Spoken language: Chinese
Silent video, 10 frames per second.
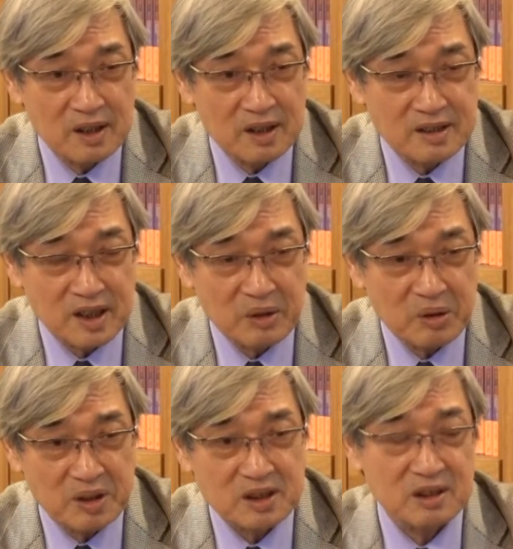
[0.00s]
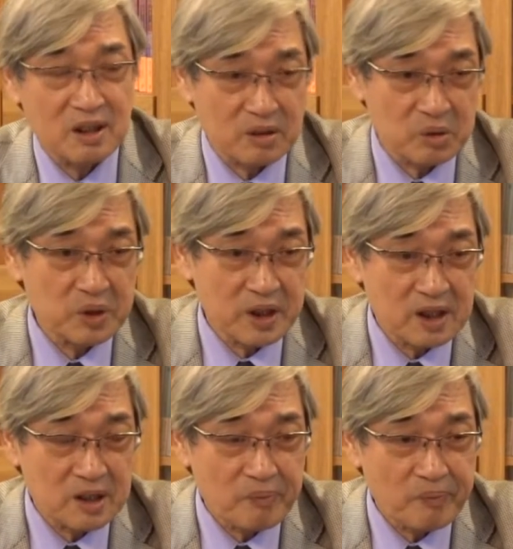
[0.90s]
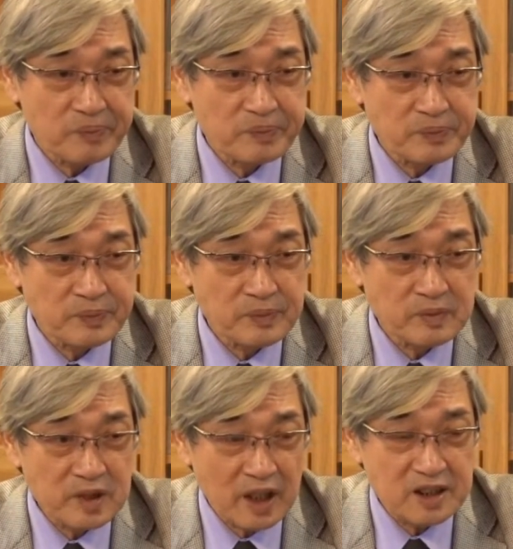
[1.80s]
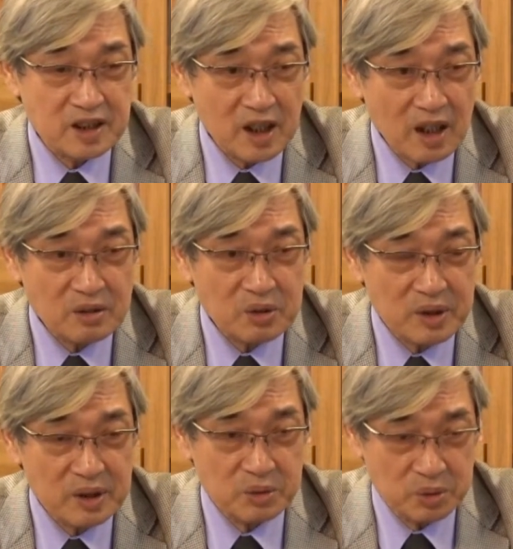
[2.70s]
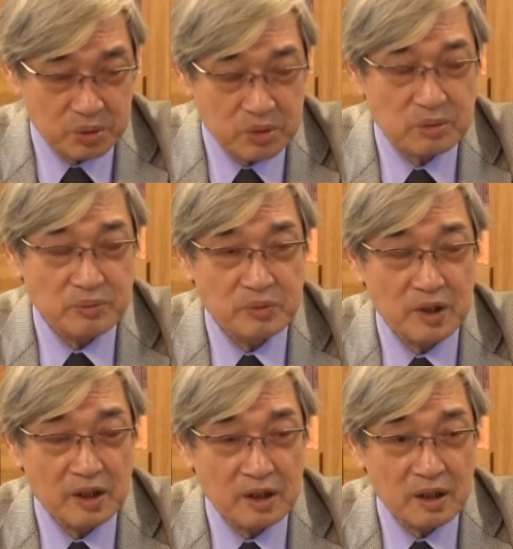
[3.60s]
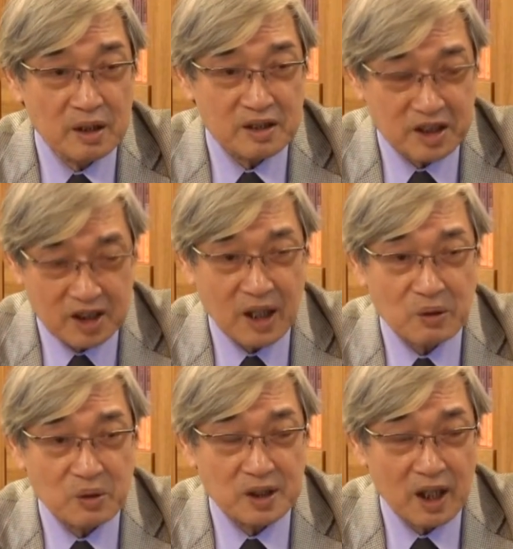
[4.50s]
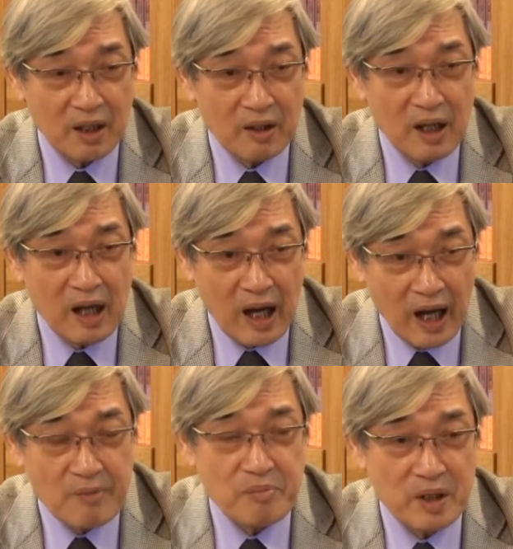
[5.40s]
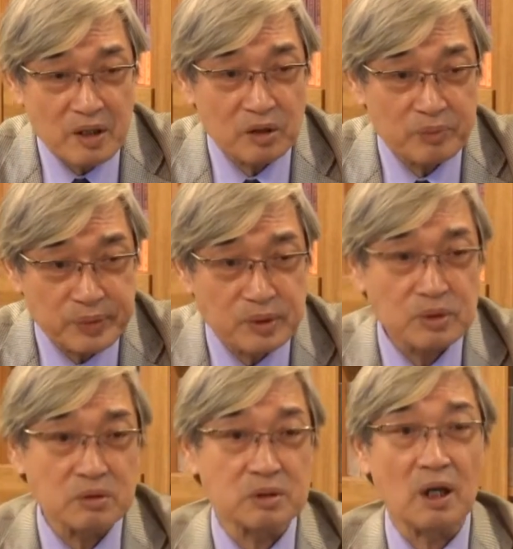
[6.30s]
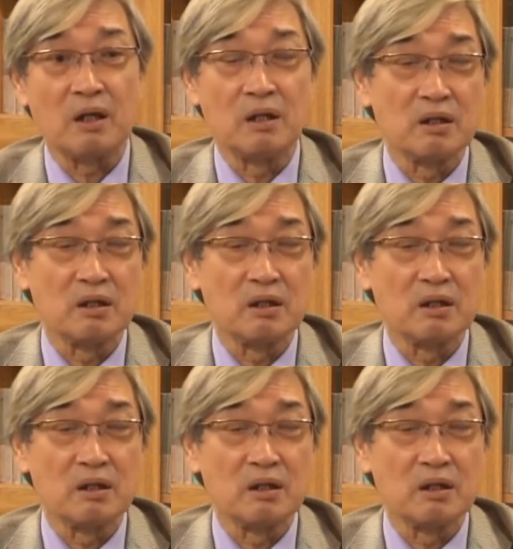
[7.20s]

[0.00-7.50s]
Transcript: 战略思考的问题。那相对于其他国家，还没有步入到。